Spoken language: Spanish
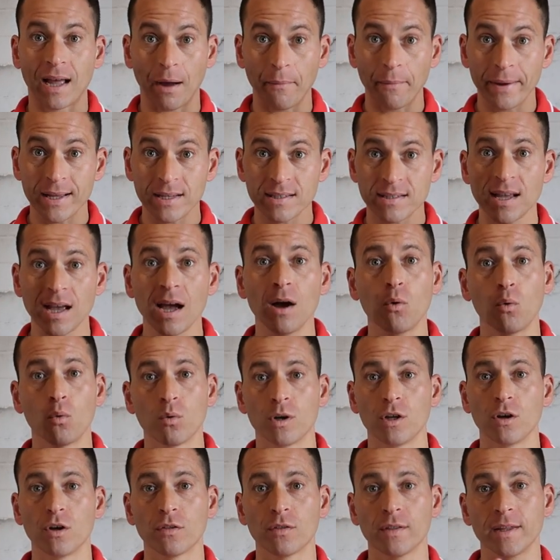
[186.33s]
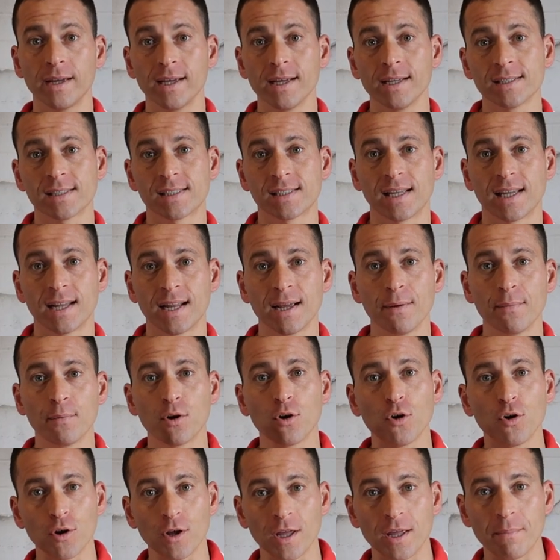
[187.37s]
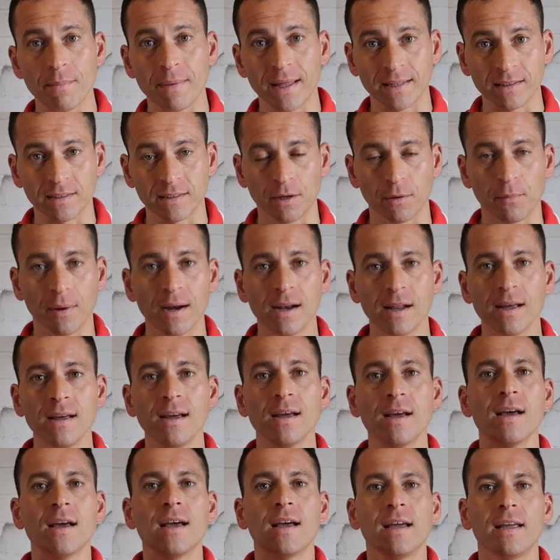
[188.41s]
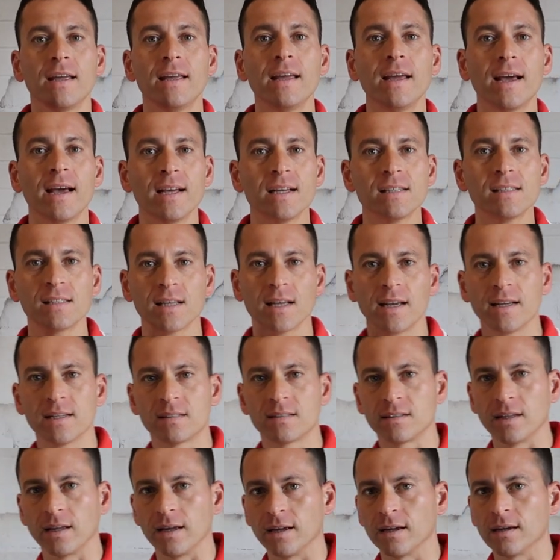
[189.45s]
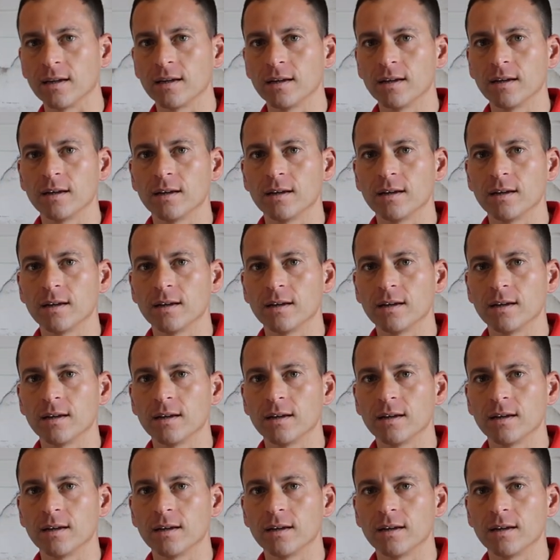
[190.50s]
Cabeza, unión de cerebro y mente, ¿vale? Y es este.